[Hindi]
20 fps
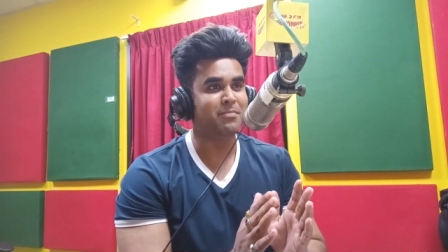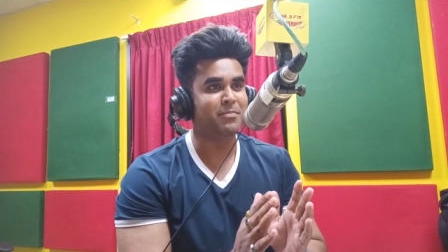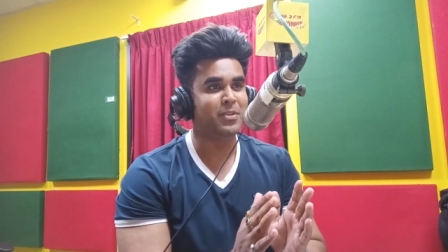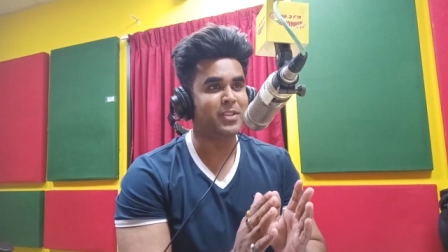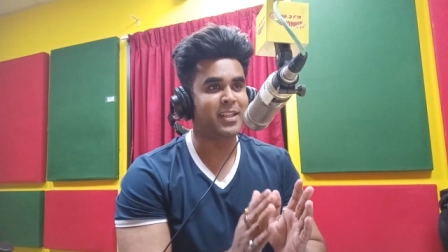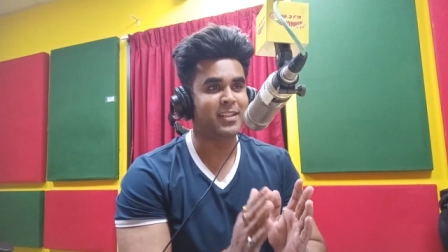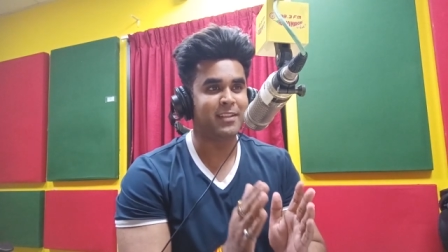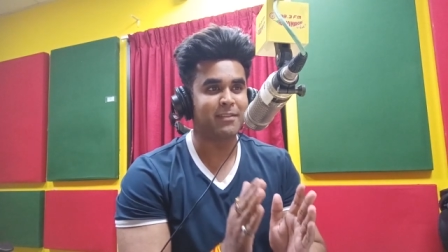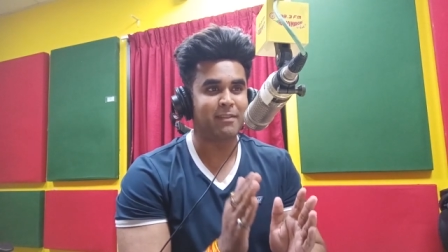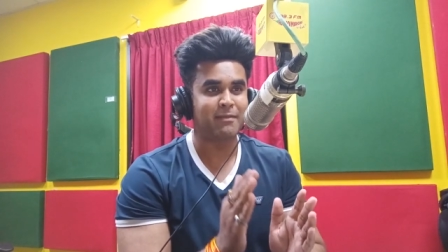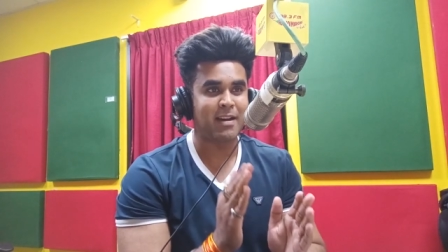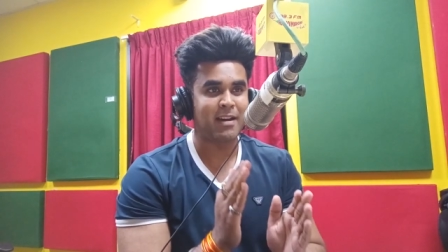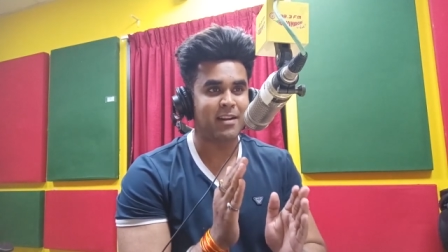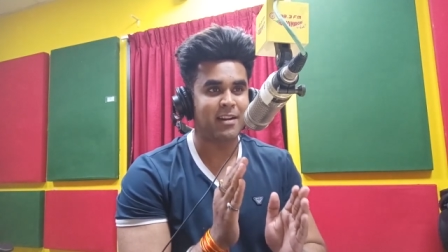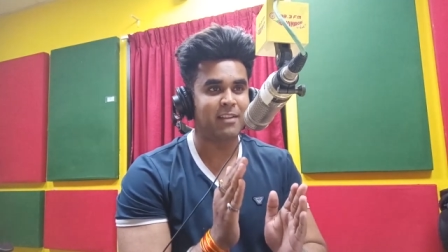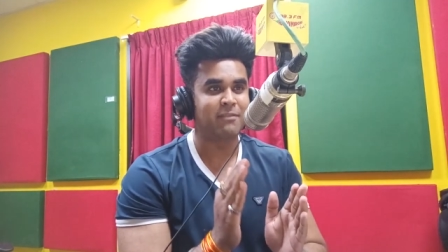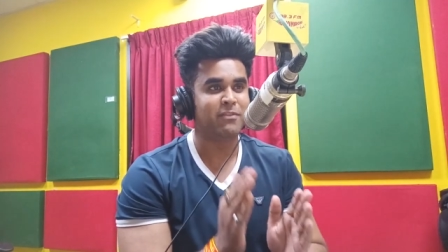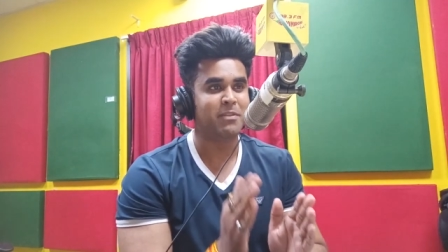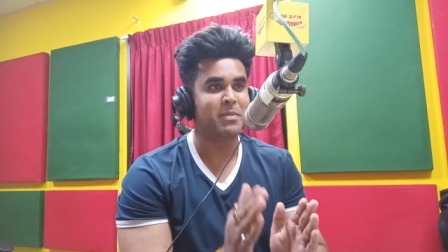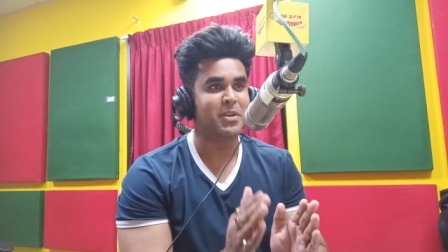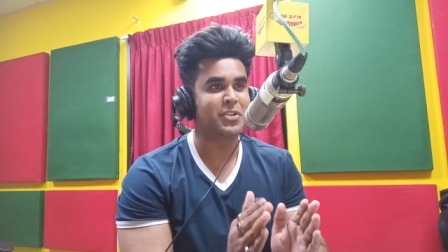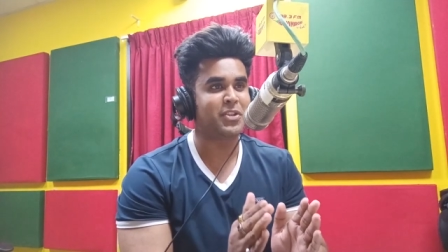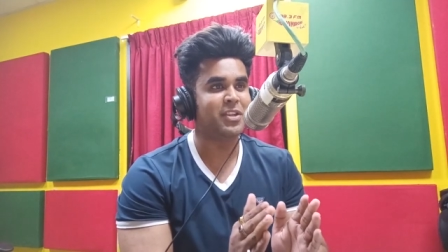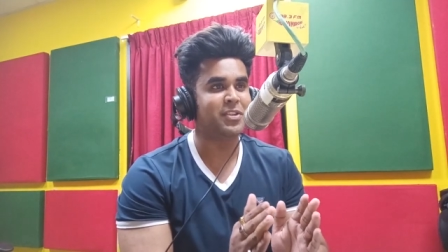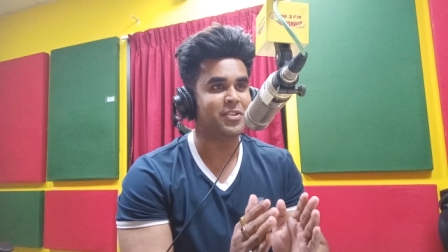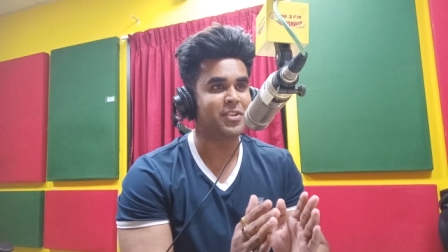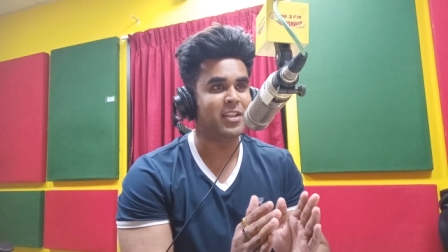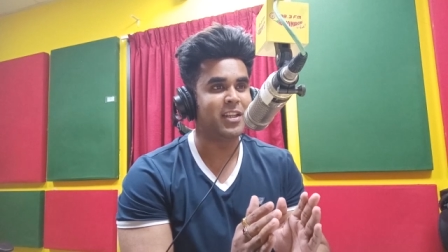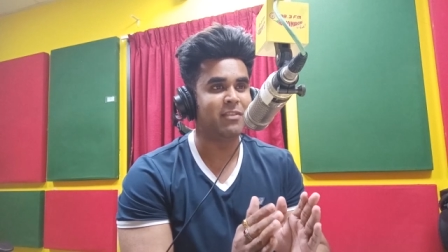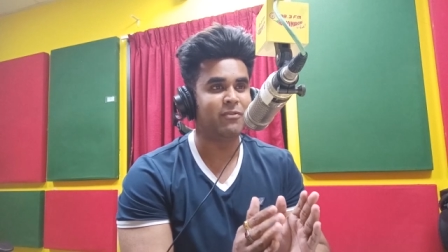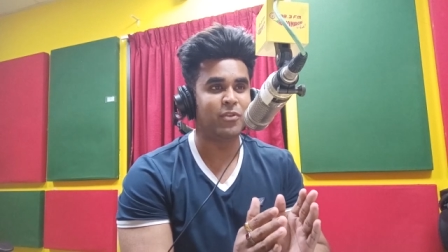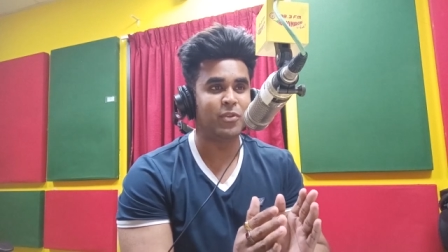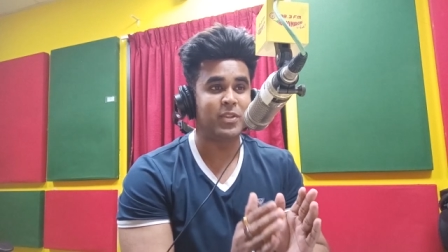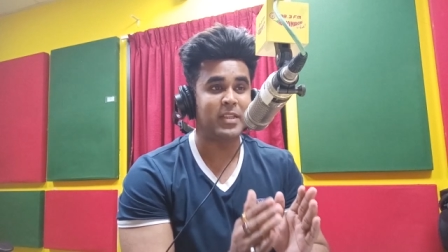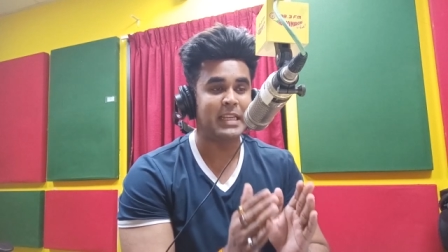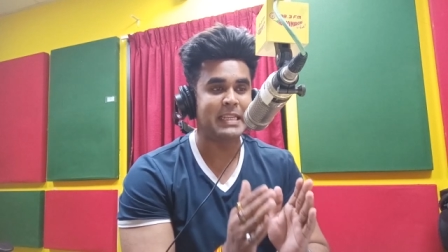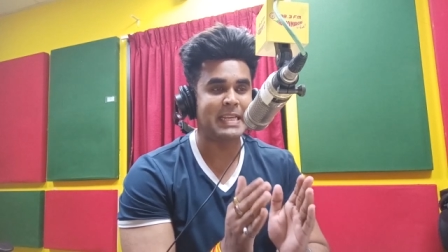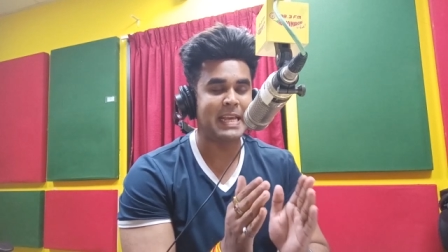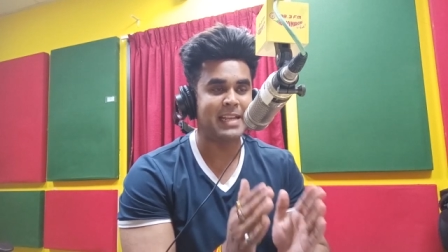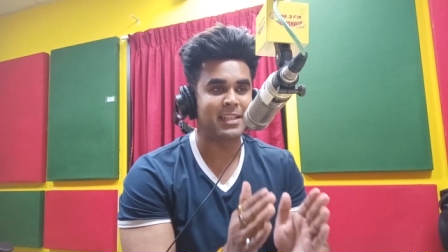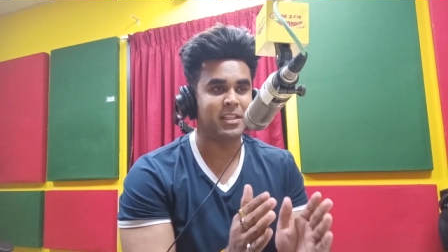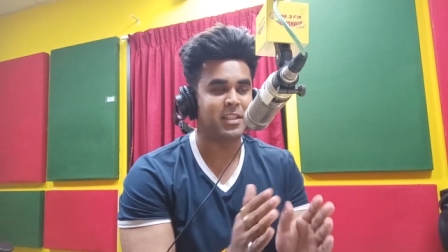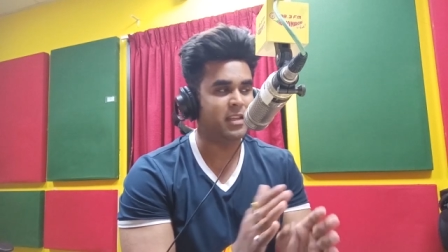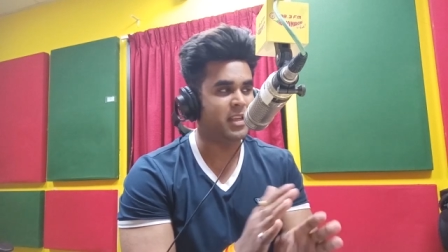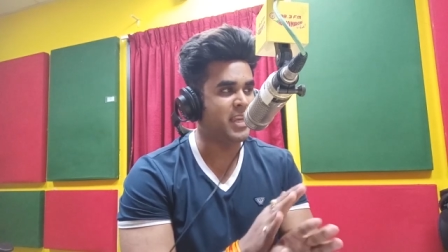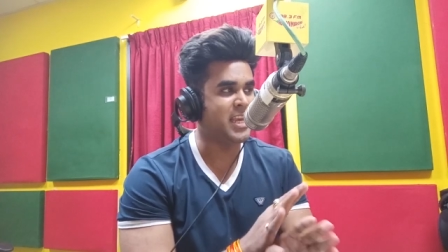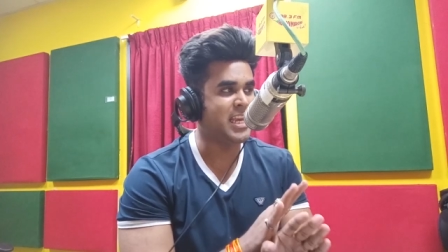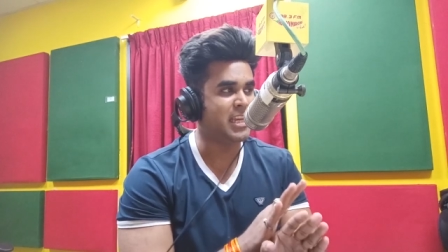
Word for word: मुझे सिर्फ आपका कंफर्मेशन चाहिए इफ़ यू सी यस